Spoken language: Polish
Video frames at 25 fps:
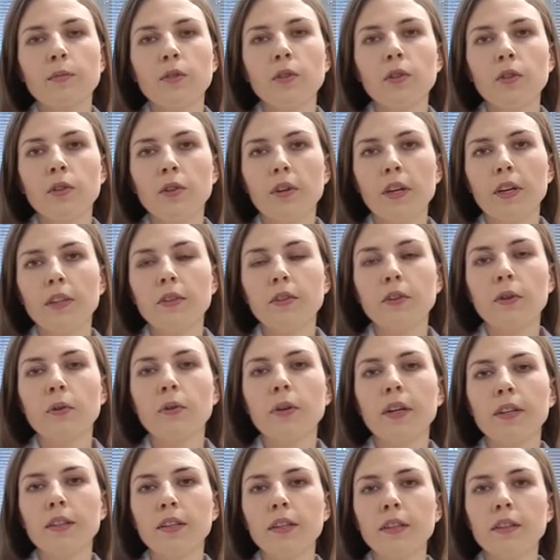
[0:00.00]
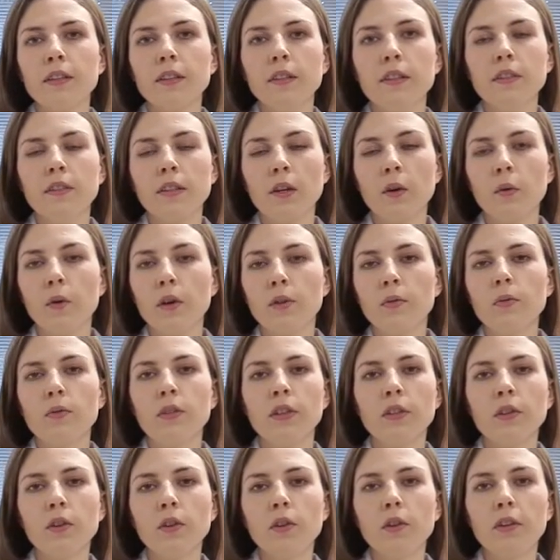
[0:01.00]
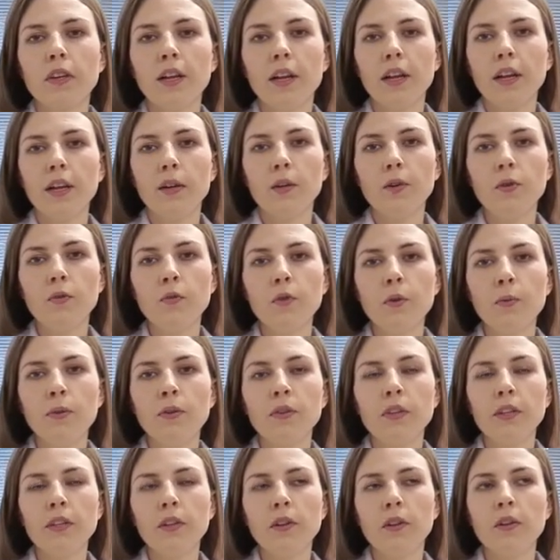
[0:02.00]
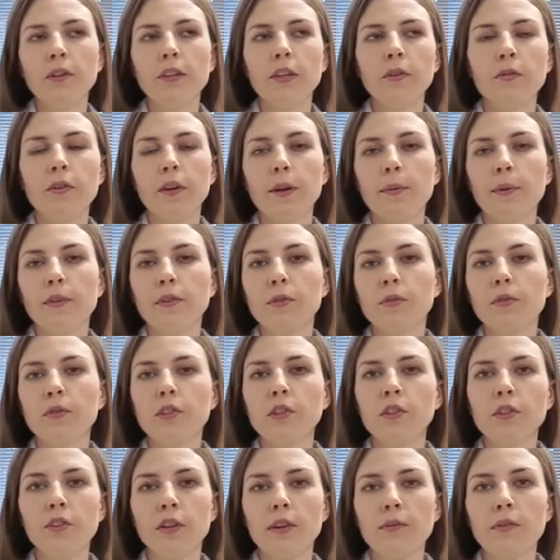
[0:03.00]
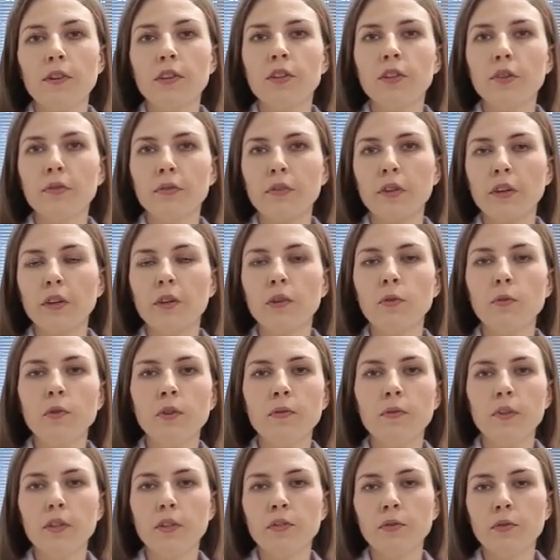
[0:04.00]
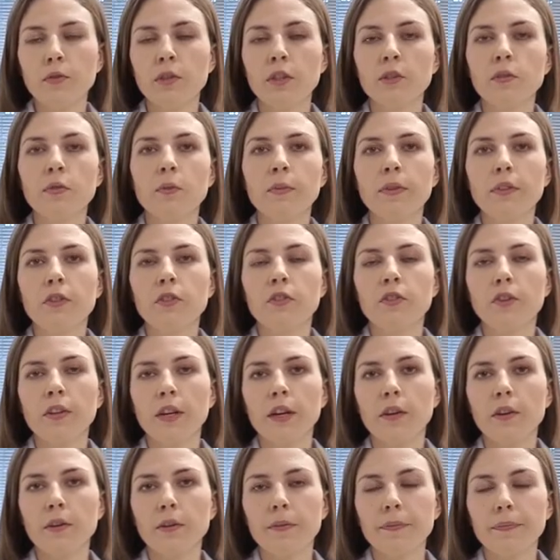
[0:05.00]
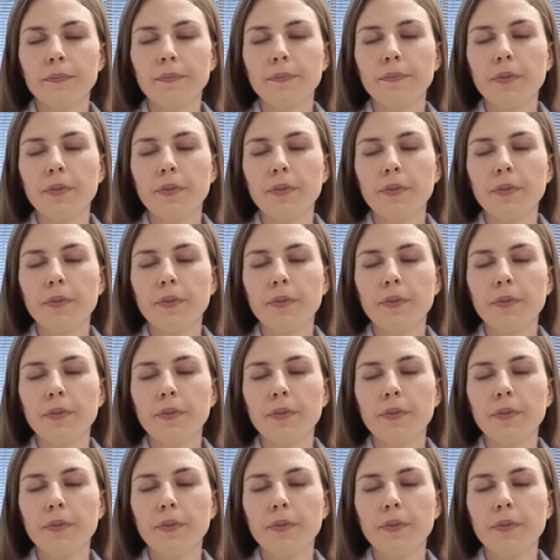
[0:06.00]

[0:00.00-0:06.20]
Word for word: doktorantką Katedry i Zakładu Technologii Leków i Biotechnologii Farmaceutycznej Warszawskiego Uniwersytetu Medycznego.